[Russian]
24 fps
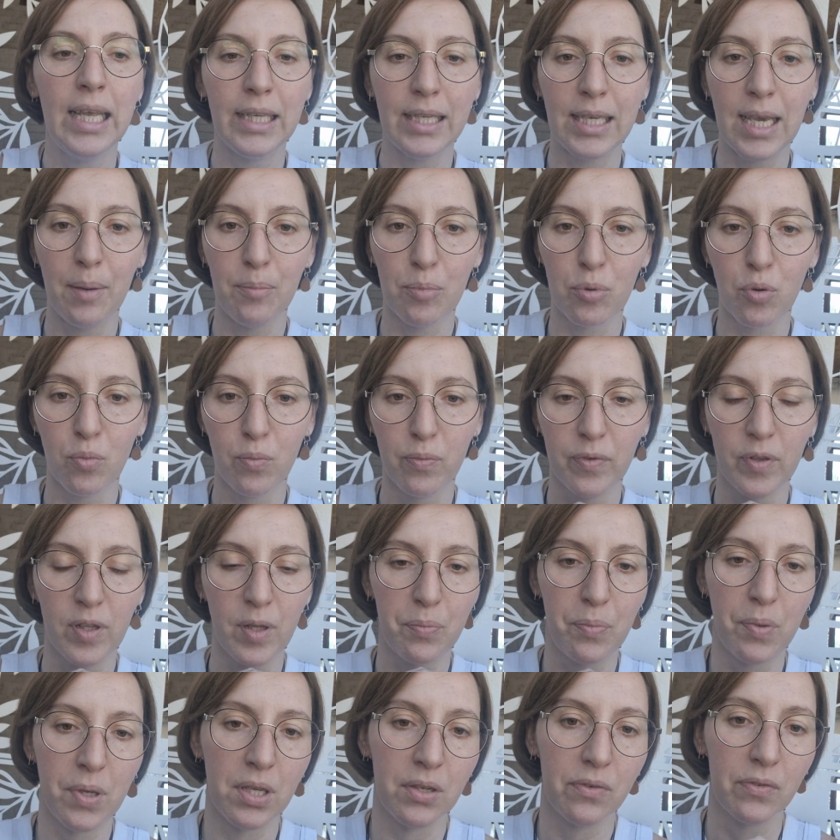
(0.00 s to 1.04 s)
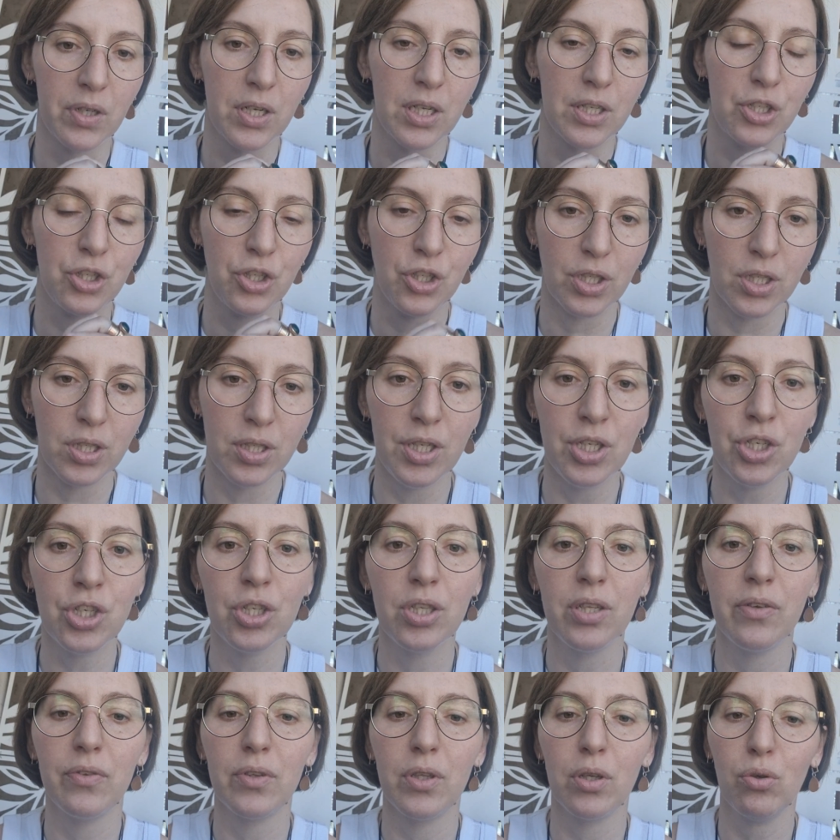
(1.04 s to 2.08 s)
Я пробовала первый раз
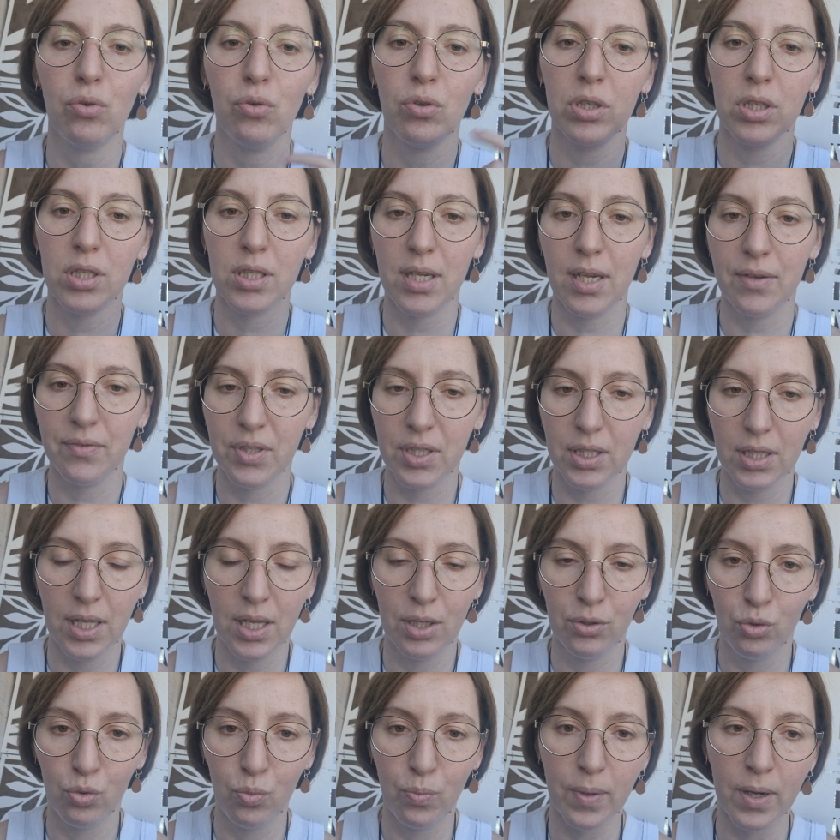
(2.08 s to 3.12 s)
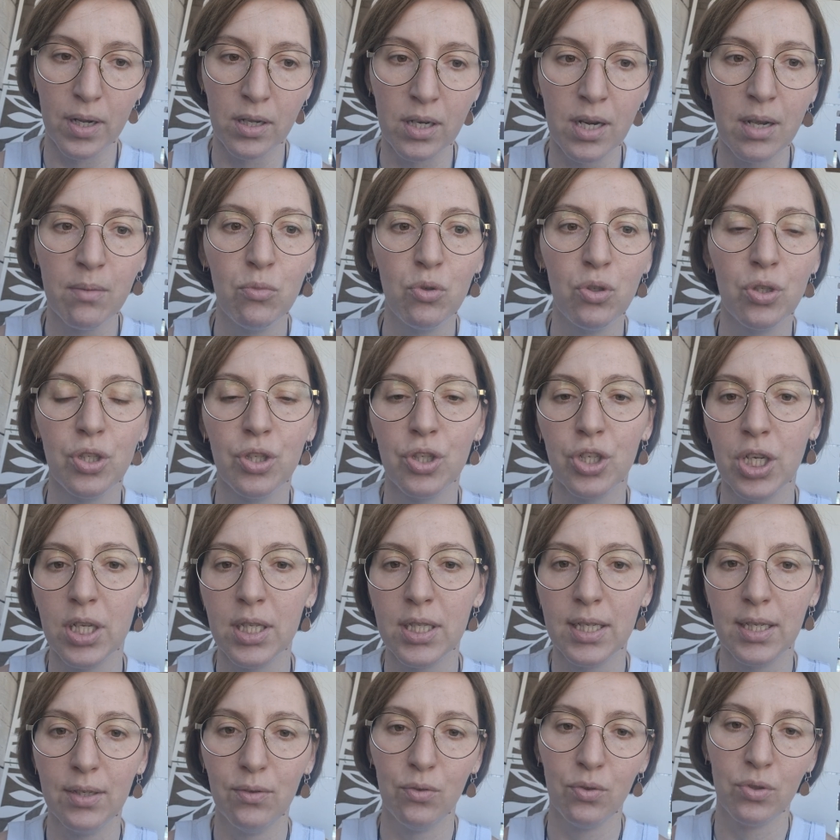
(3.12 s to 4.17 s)
частично, второй раз я взяла одну программу, и
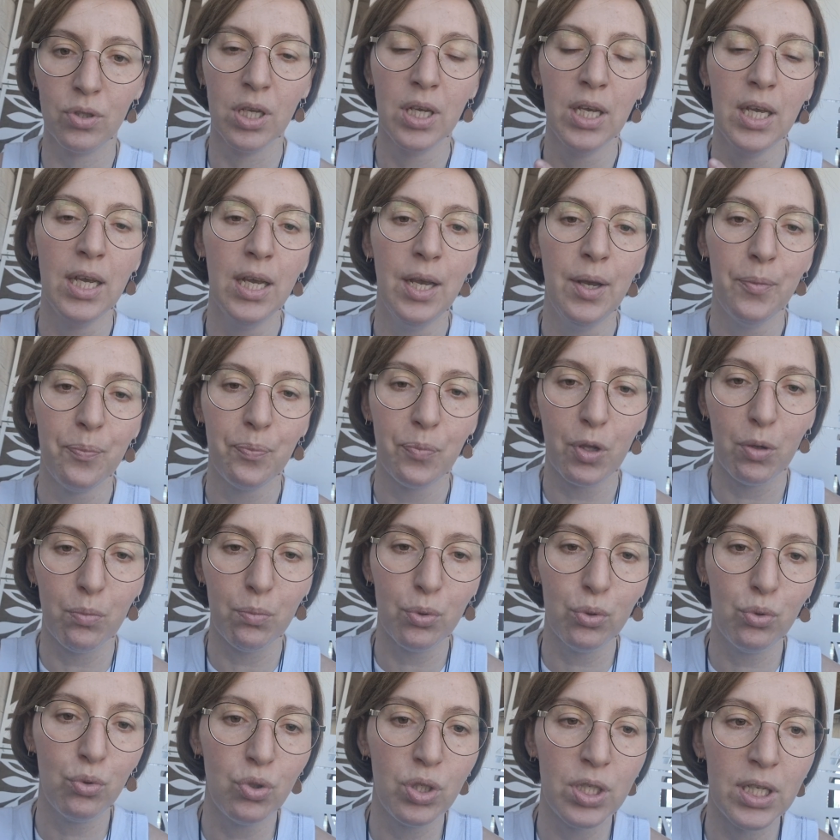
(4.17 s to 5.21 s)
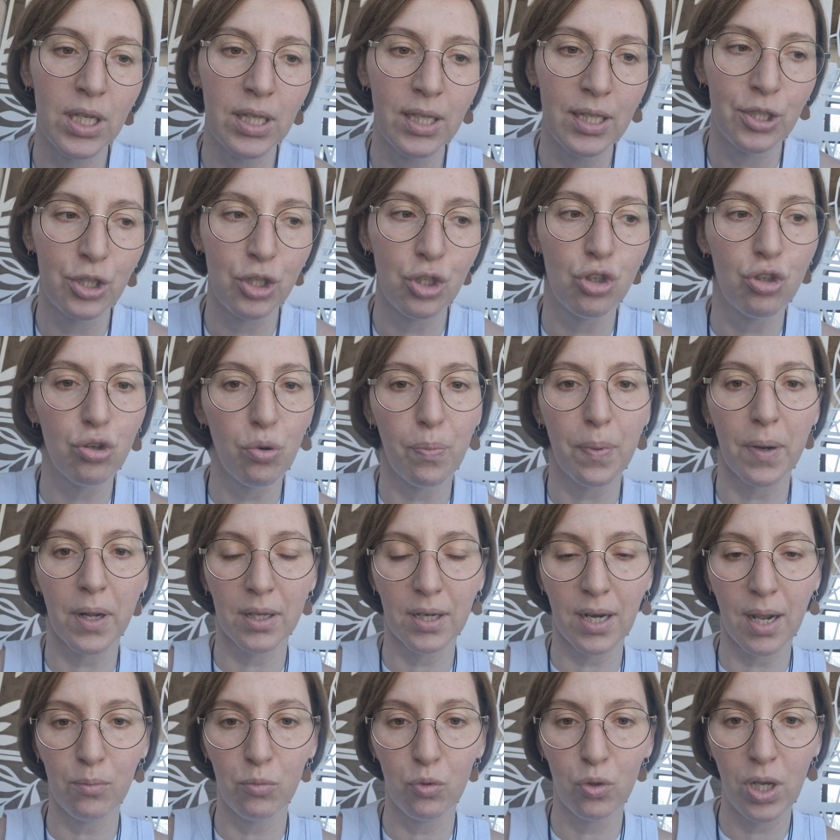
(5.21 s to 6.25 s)
сейчас я вот буду делать еще
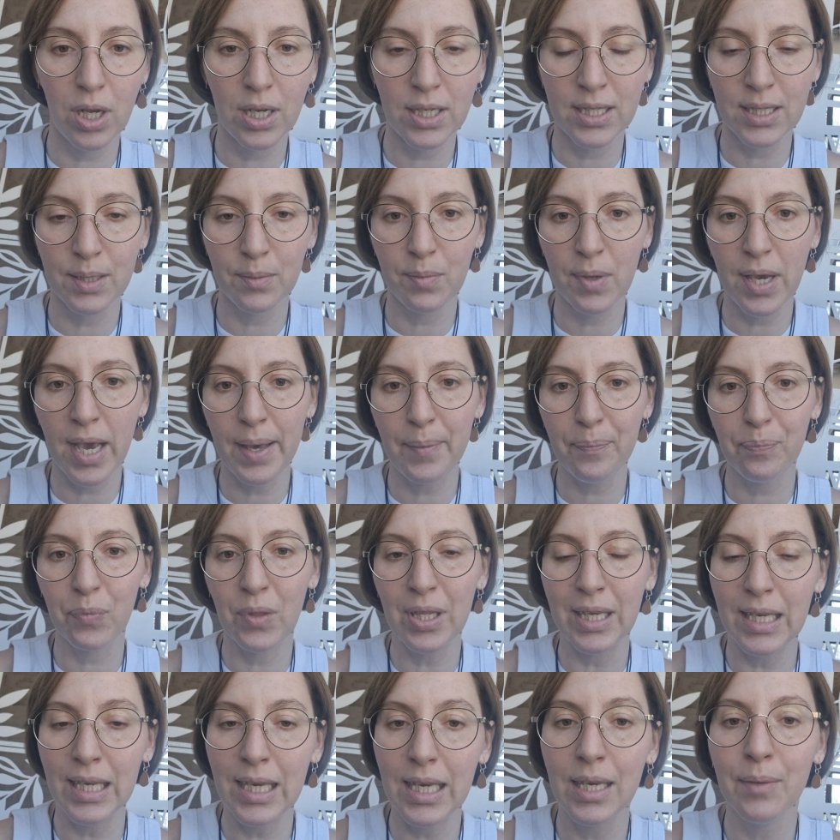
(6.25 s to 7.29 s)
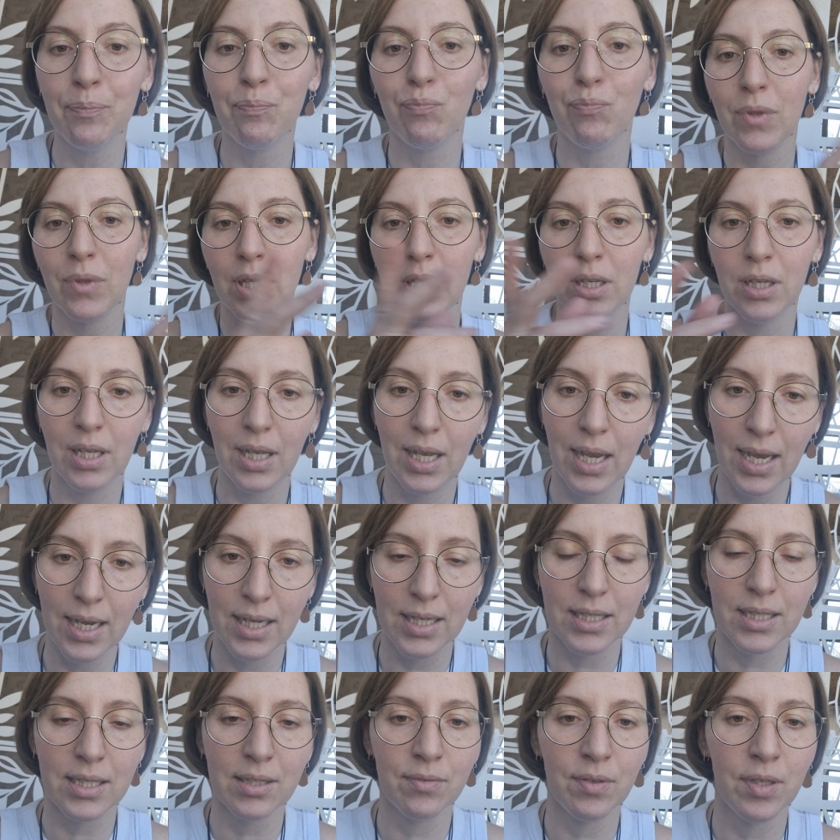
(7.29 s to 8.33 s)
программу для себя и э,
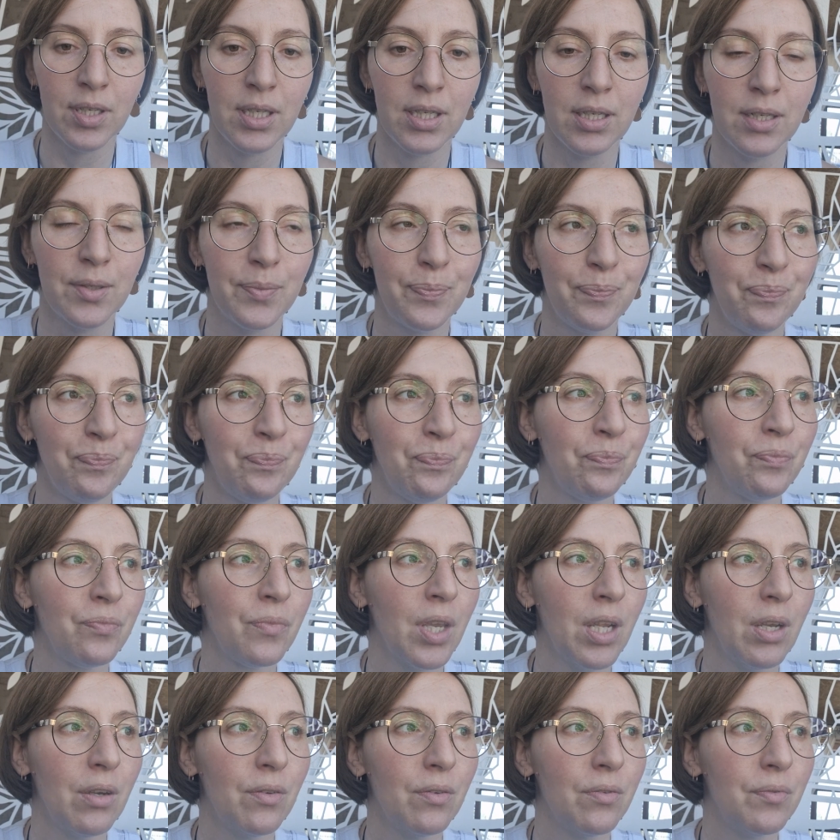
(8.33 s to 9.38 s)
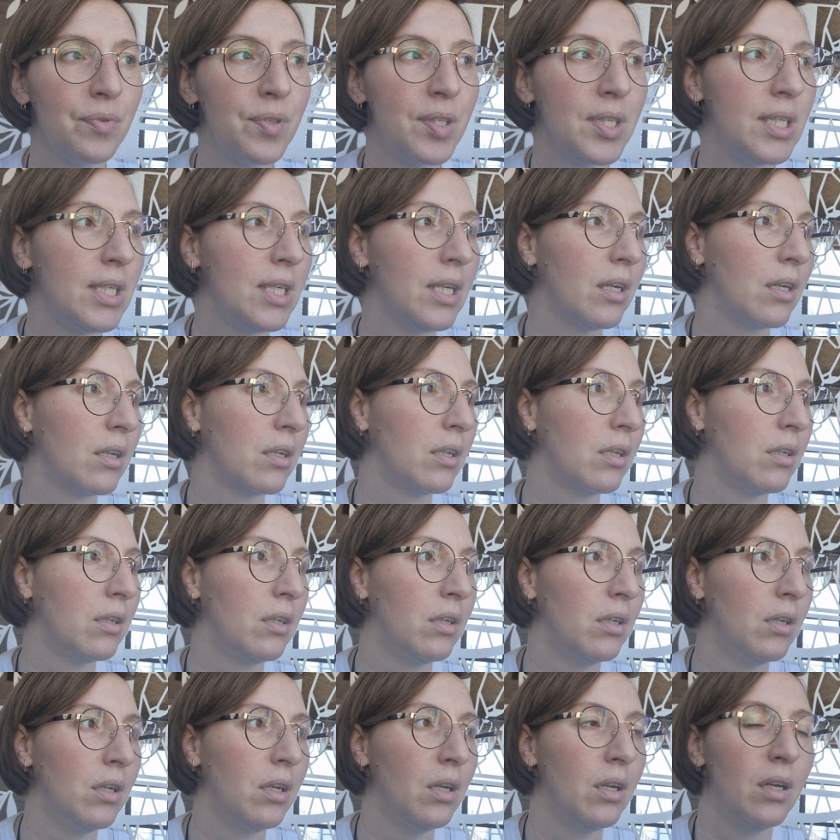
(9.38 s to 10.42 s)
для своих всех
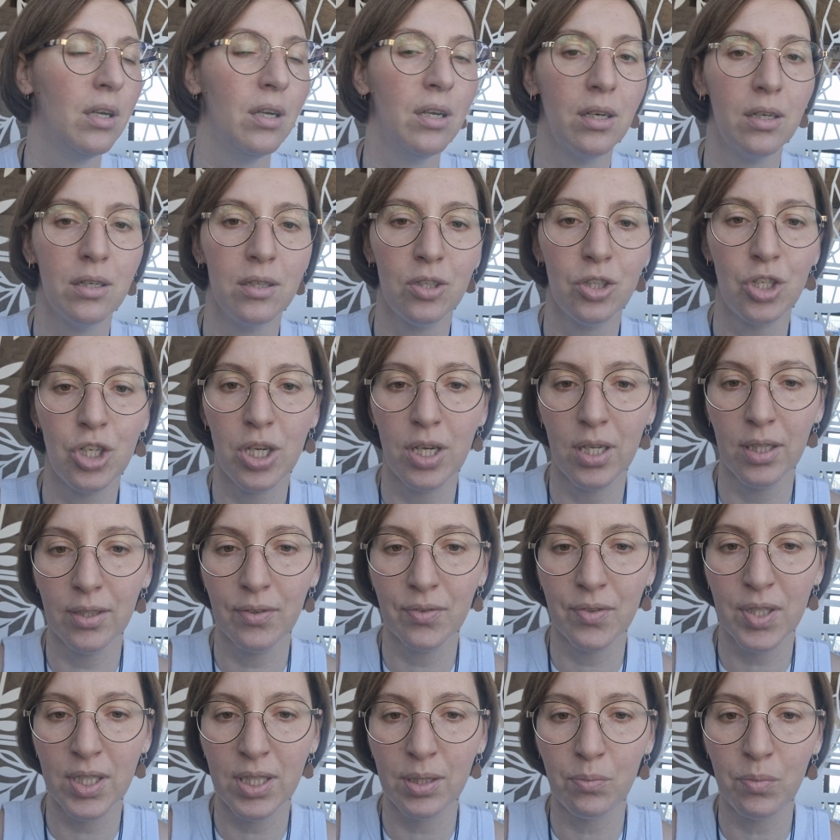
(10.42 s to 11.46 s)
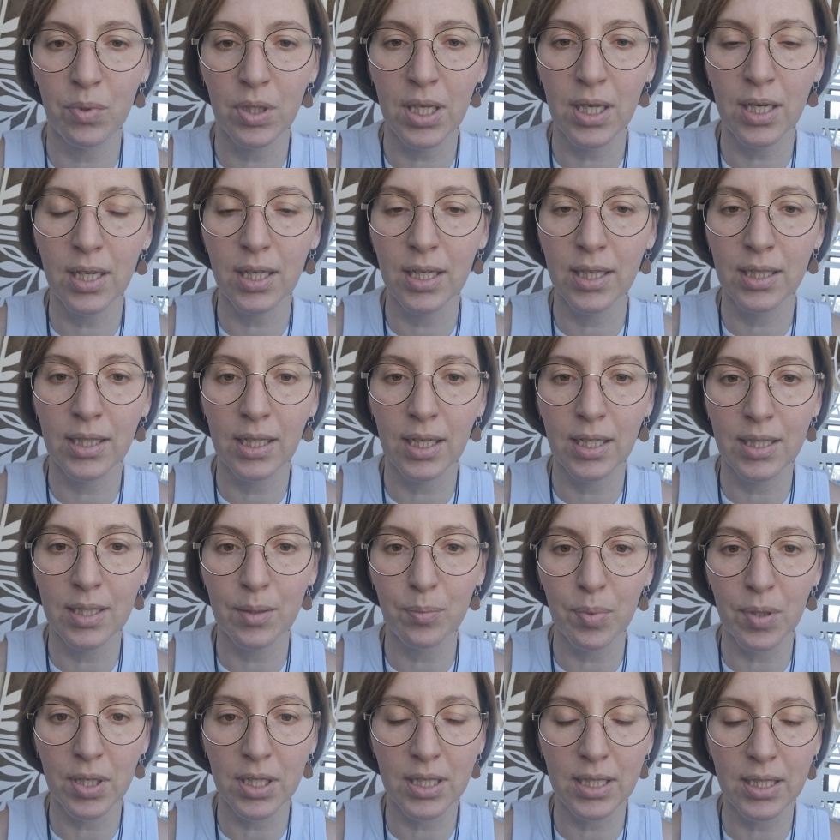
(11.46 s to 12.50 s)
э, членов семьи. Это
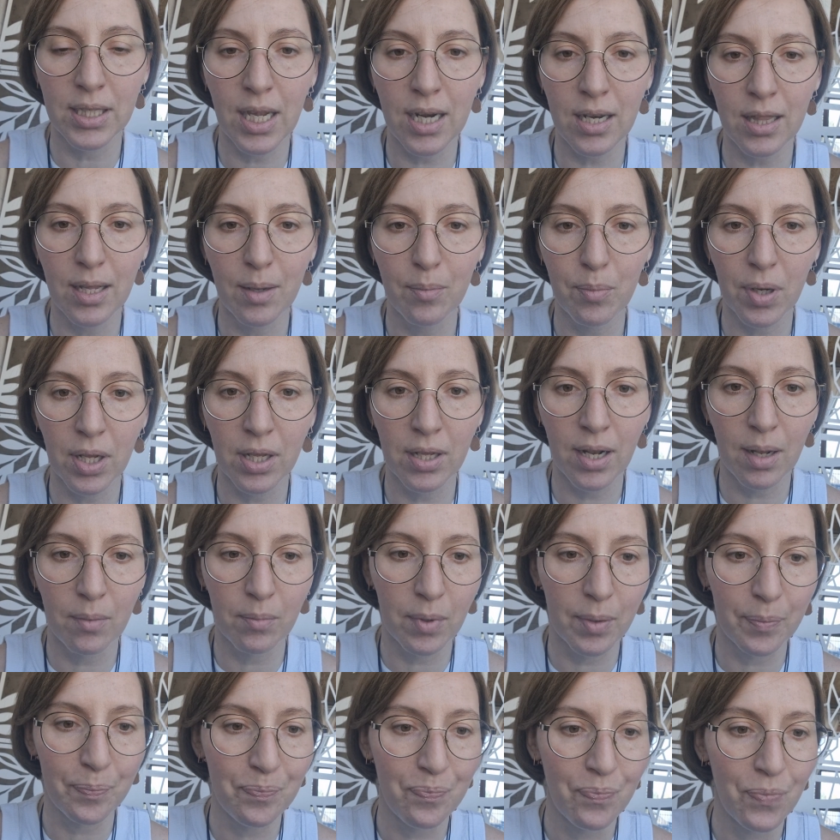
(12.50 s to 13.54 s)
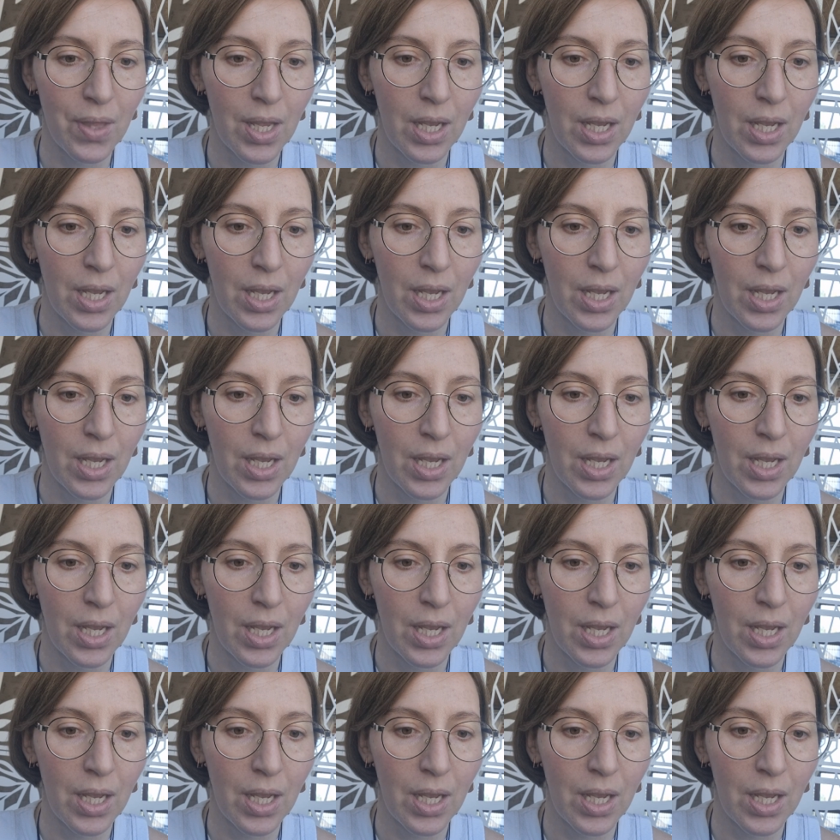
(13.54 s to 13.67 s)
антипаразитарная программа.